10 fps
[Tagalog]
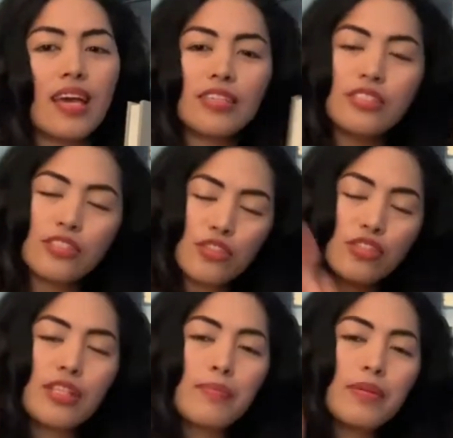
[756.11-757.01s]

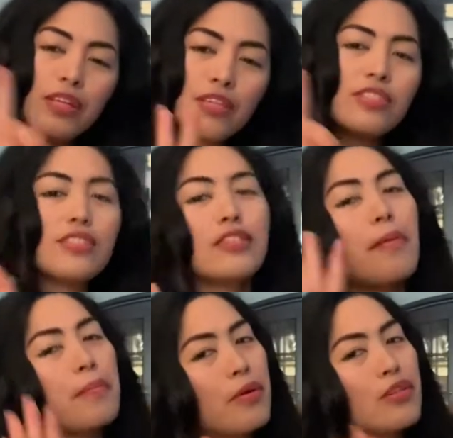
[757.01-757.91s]
Exodus, Leviticus,
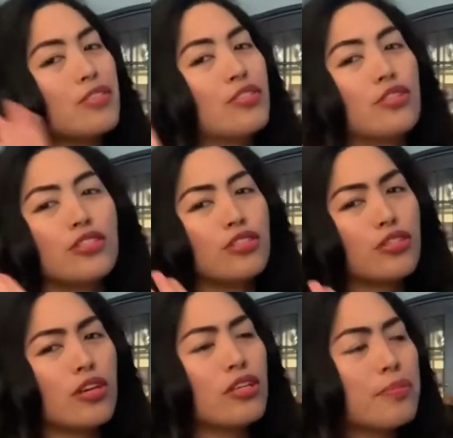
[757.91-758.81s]
Numbers,
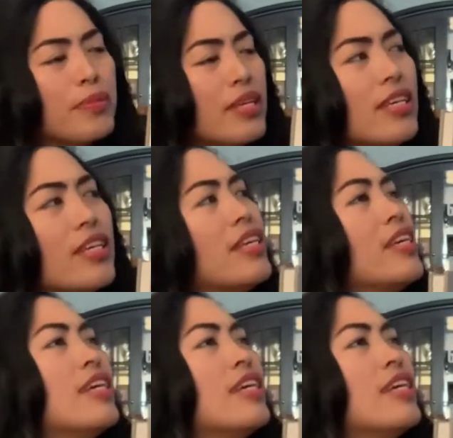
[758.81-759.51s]
Deuteronomy,